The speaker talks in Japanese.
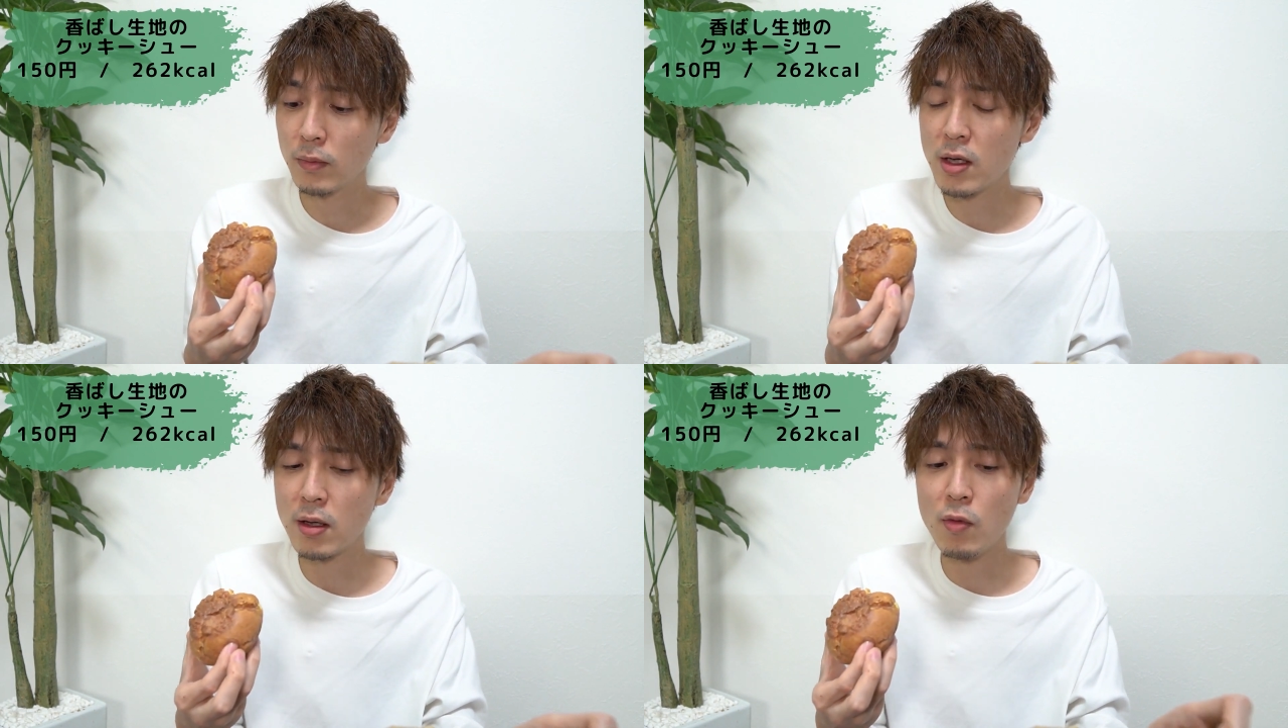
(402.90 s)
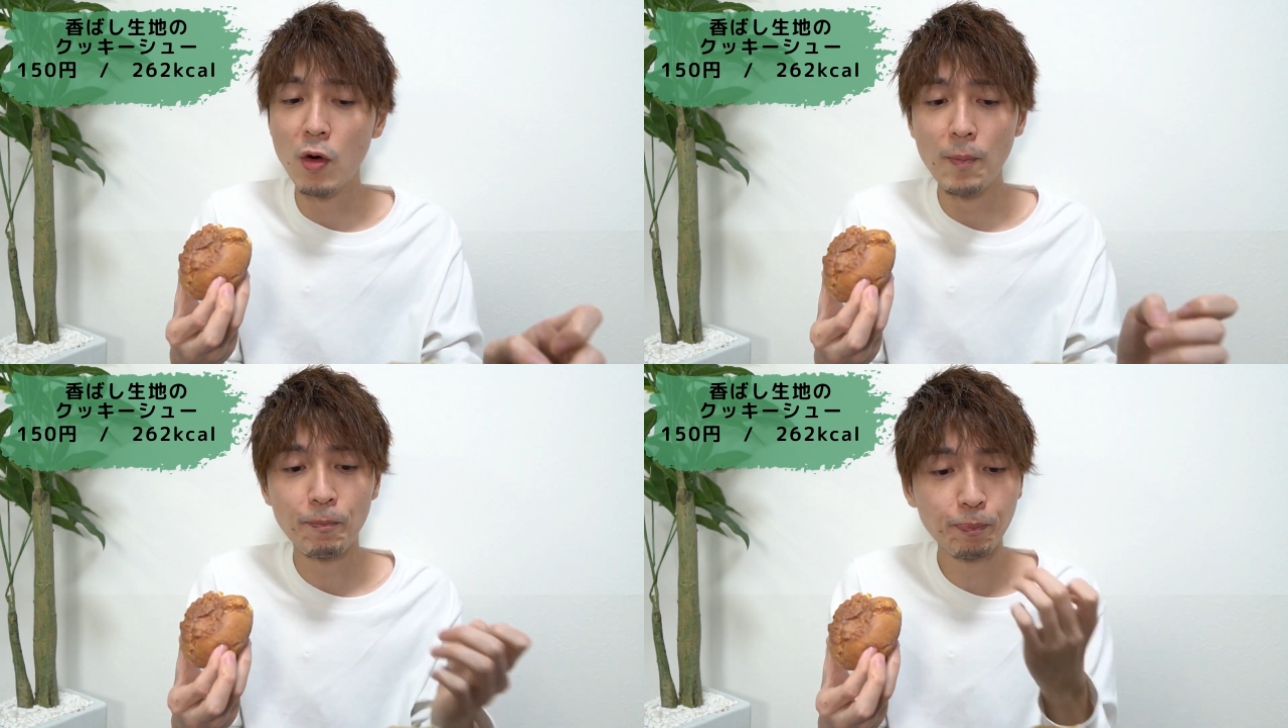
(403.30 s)
なんか
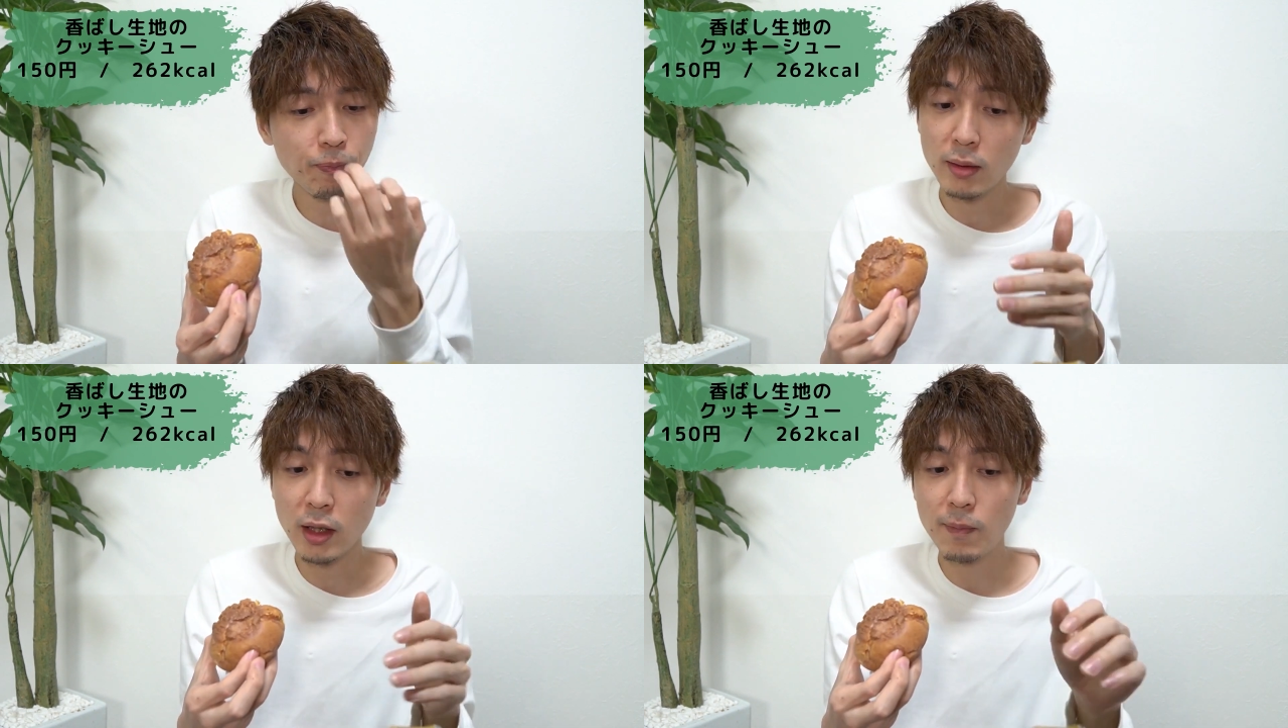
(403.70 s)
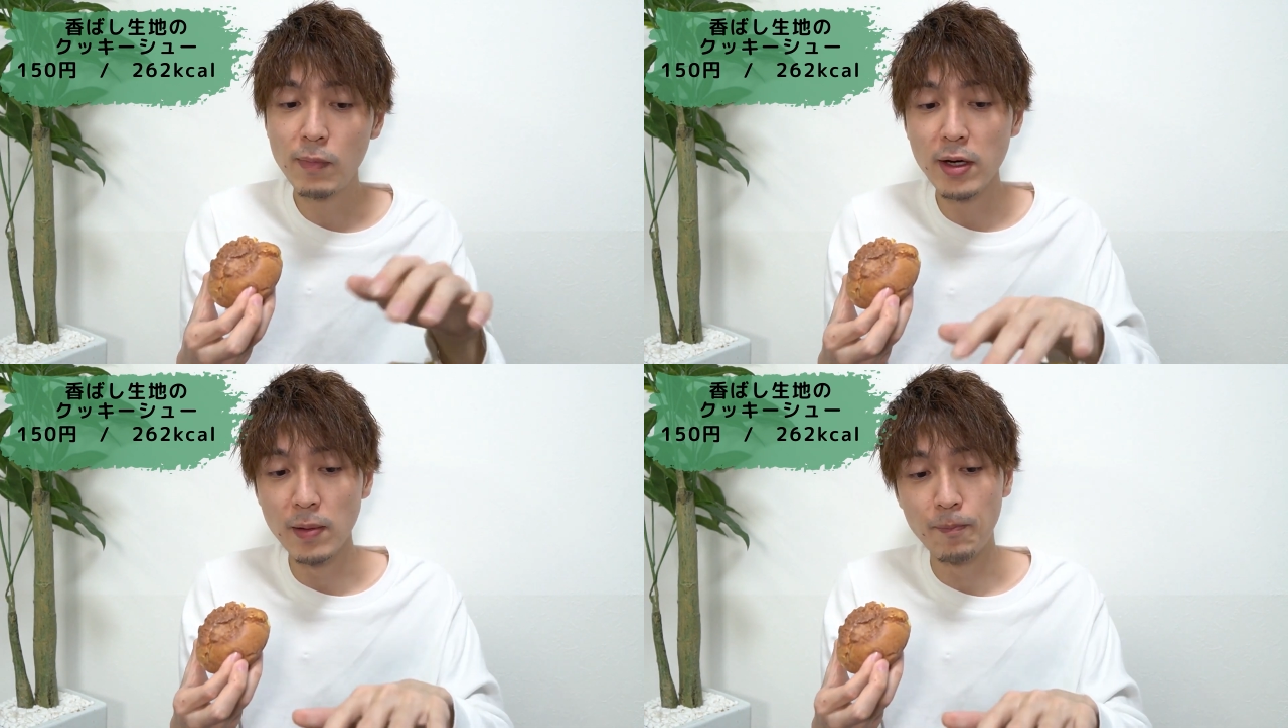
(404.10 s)
もう、
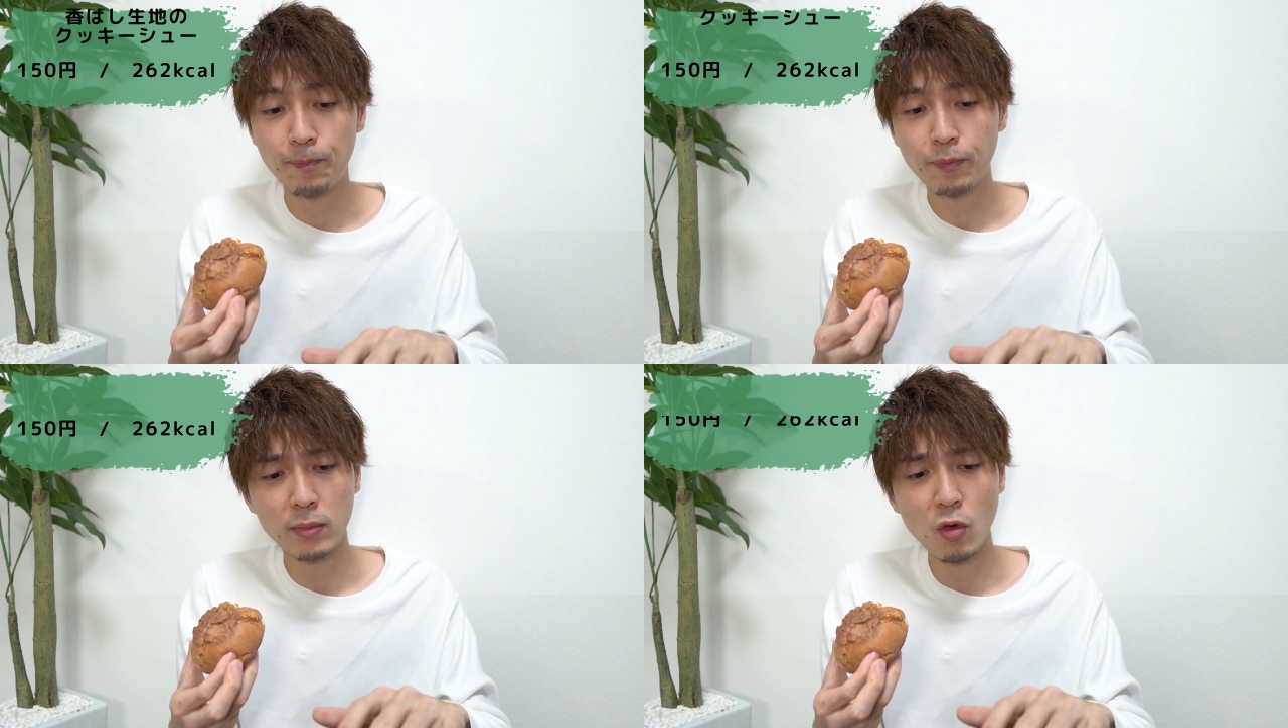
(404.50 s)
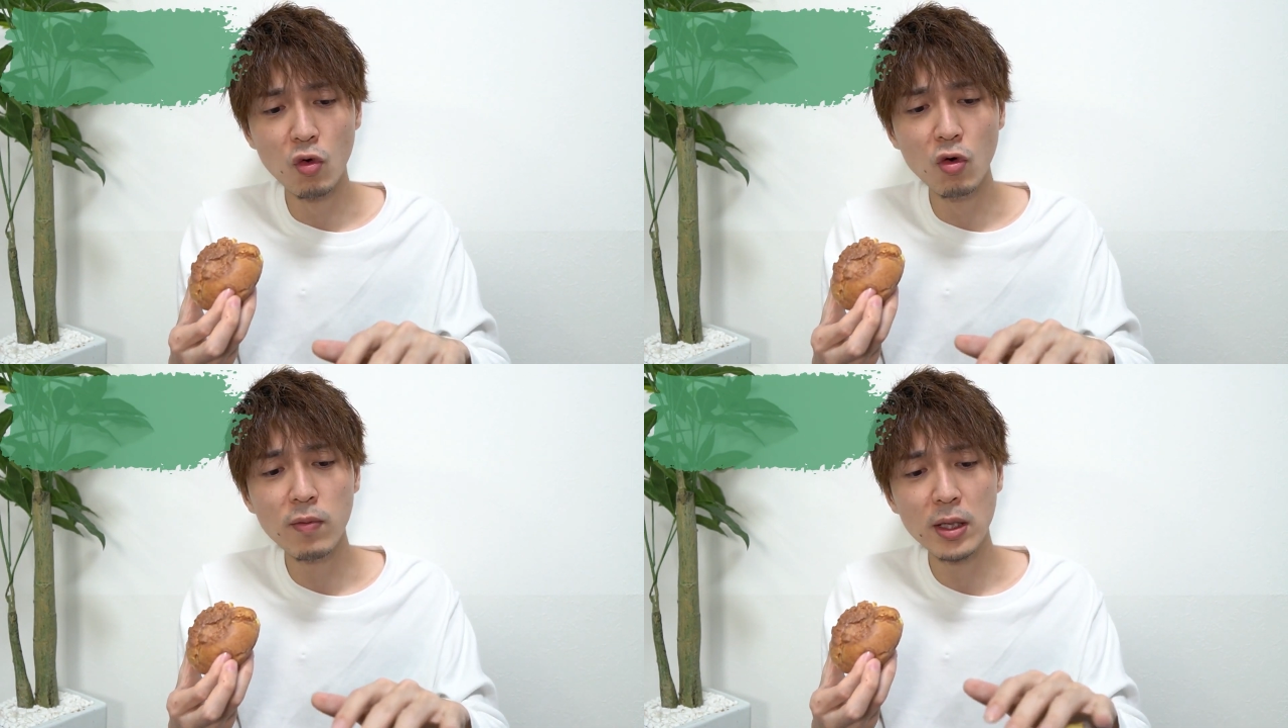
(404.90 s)
やっぱり、香
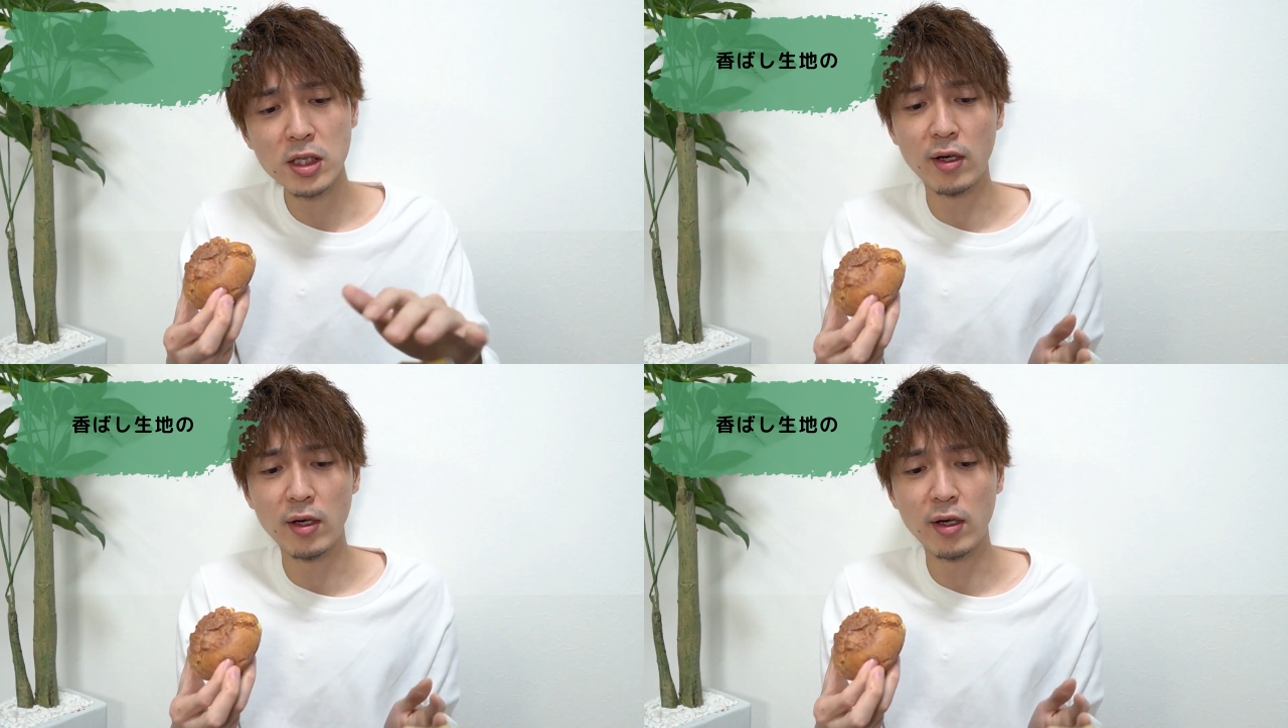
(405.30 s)
ばし